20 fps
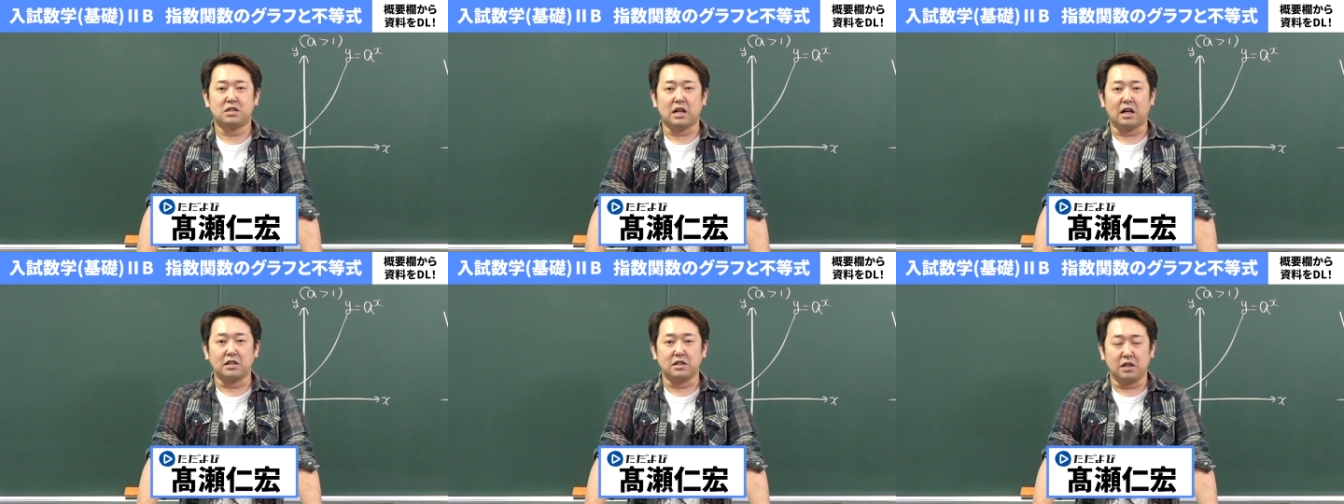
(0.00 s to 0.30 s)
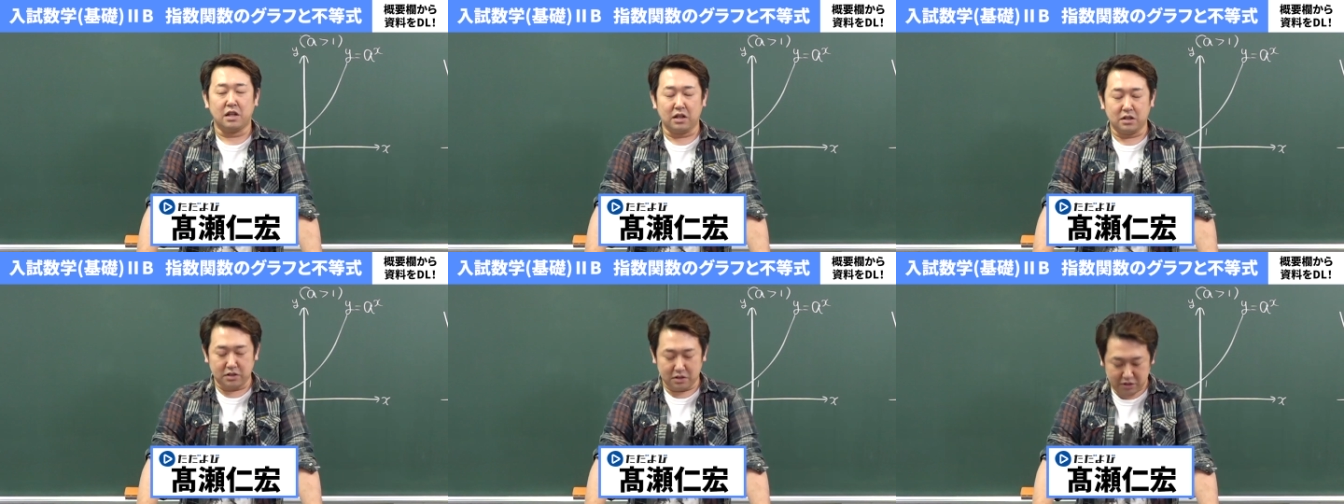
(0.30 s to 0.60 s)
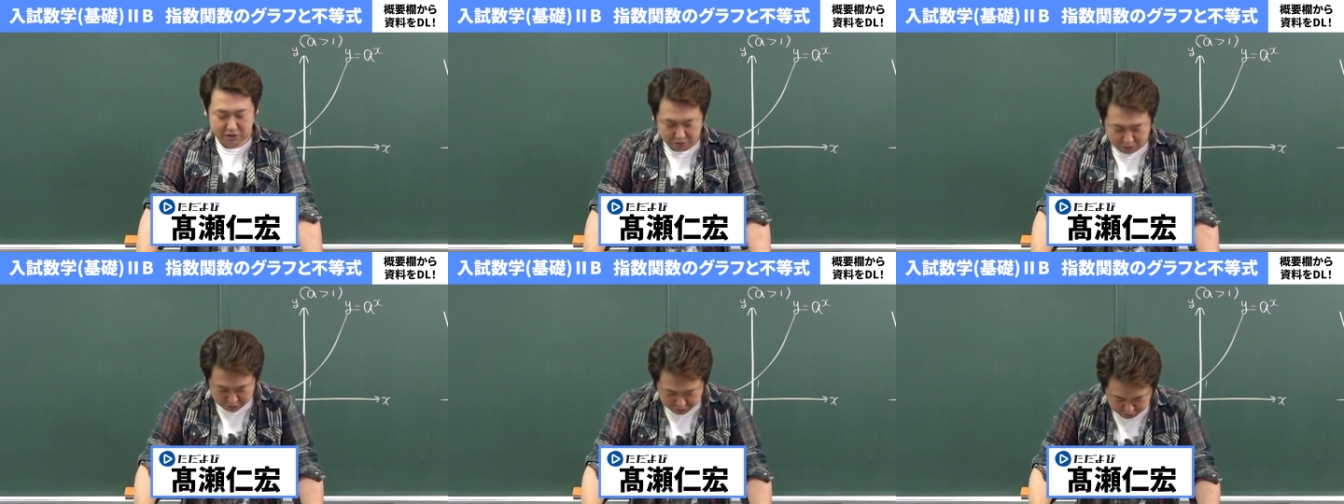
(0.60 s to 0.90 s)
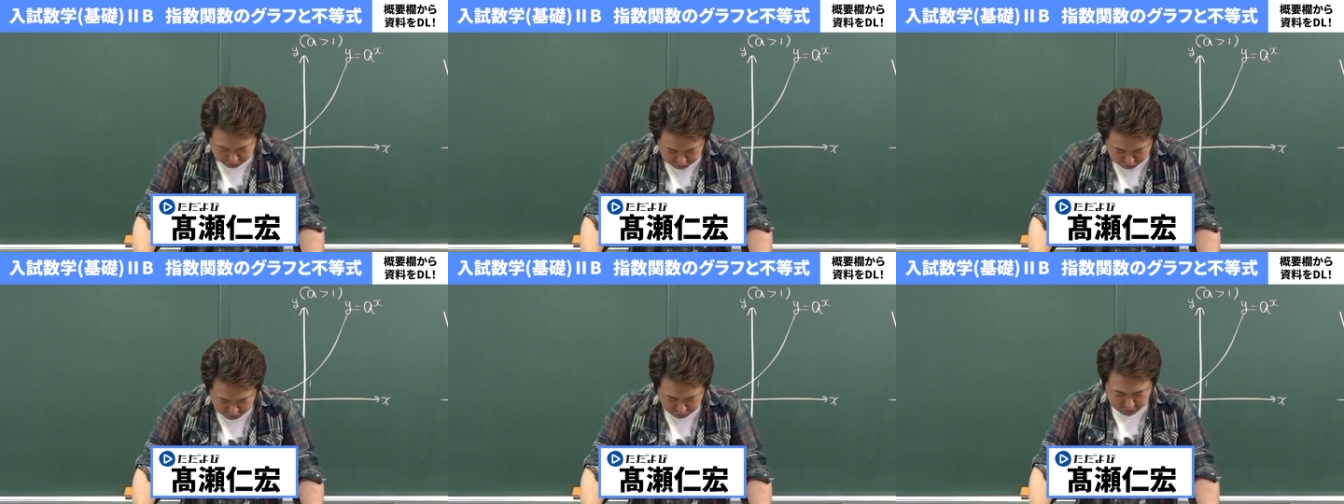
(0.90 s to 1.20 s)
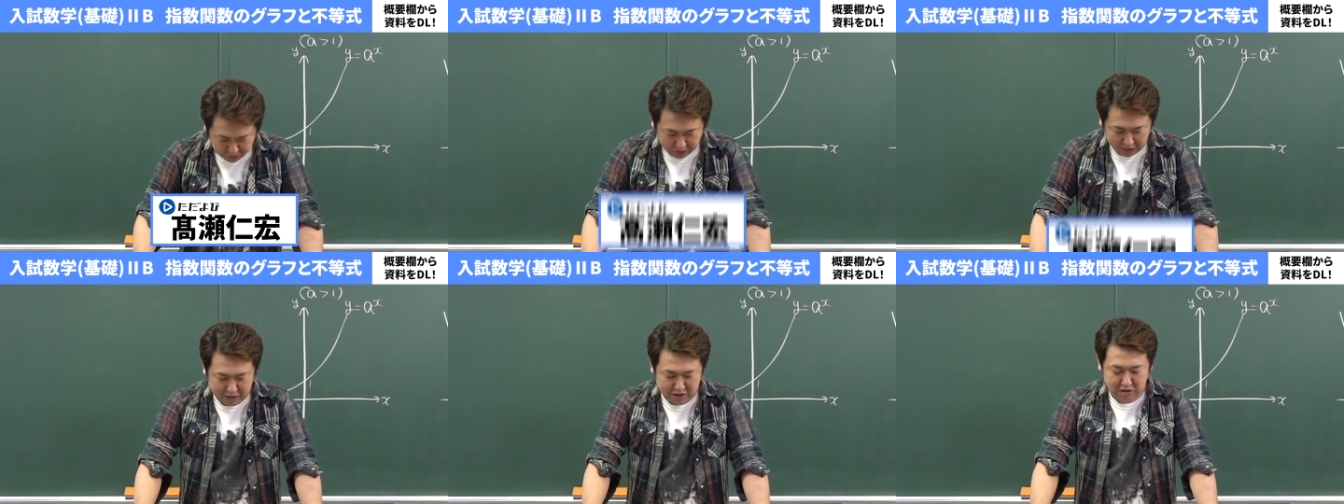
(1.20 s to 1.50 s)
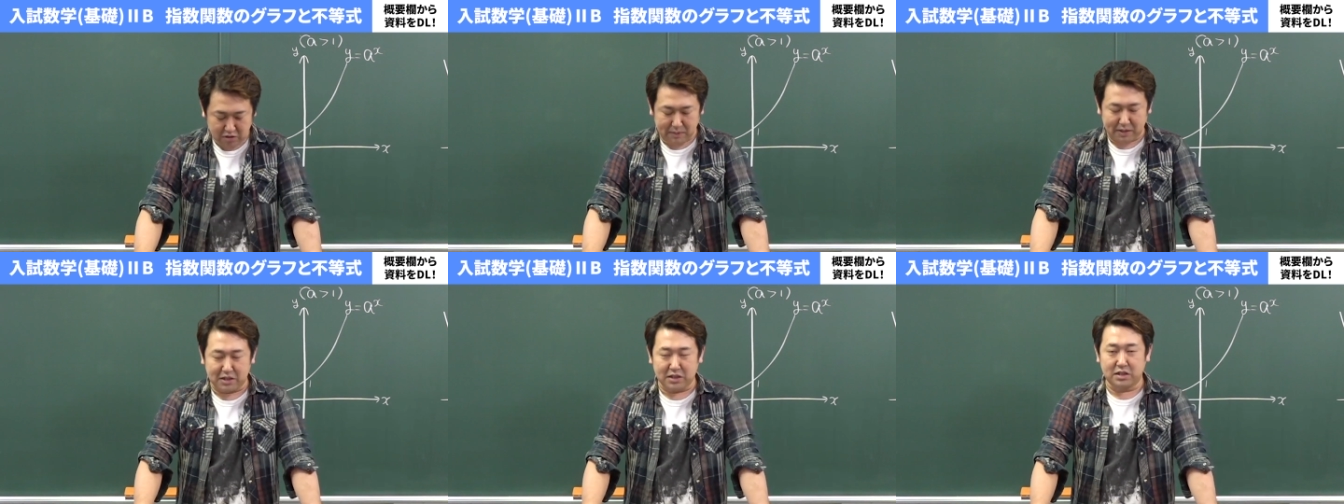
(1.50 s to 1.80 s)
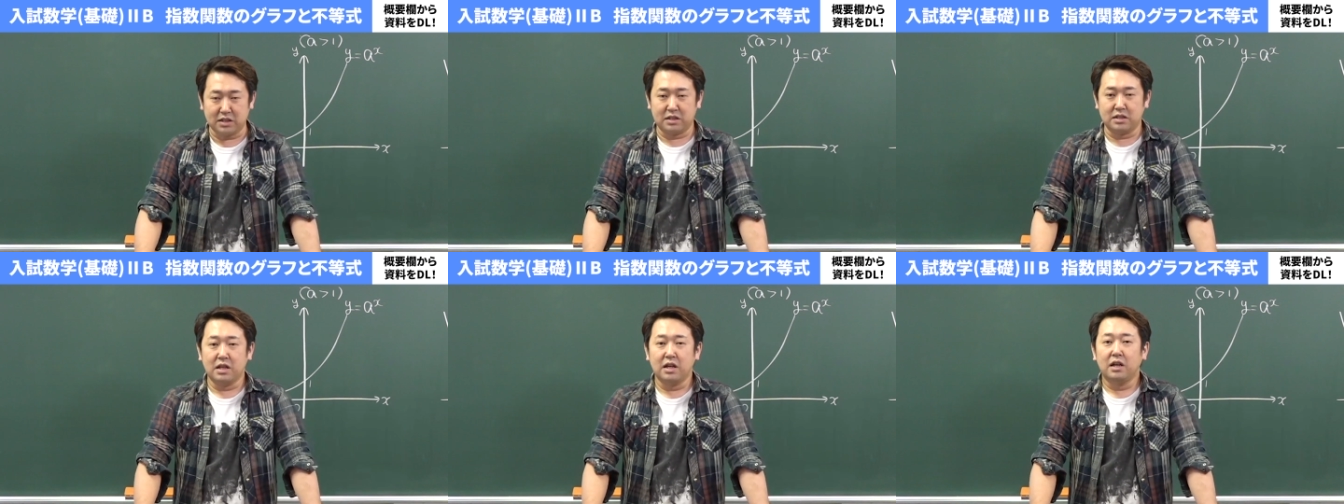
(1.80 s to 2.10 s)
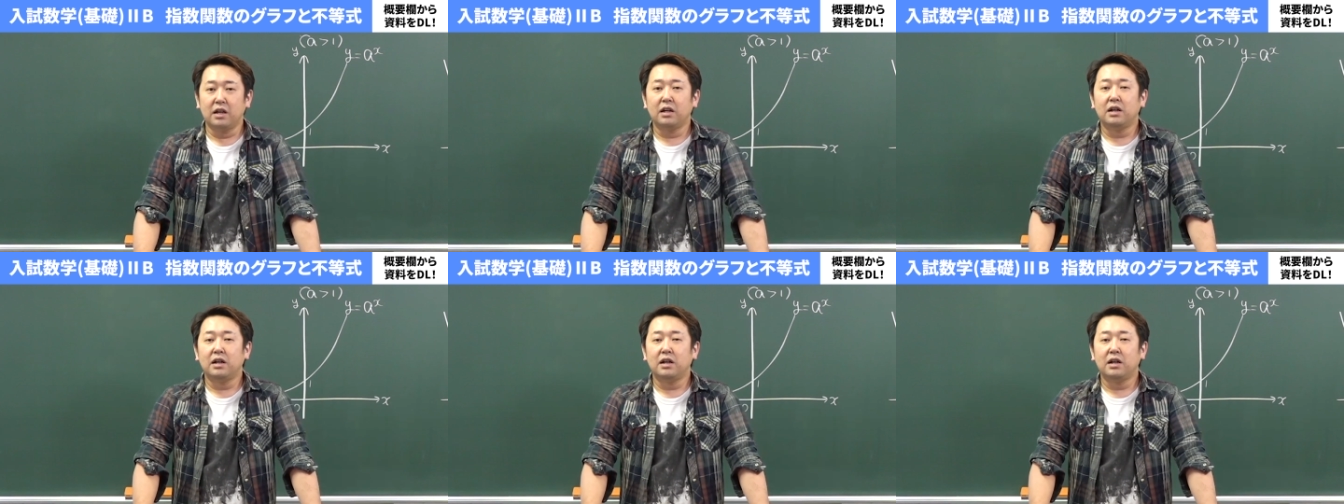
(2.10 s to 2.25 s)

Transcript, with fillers: 高瀬です。よろしくお願いします。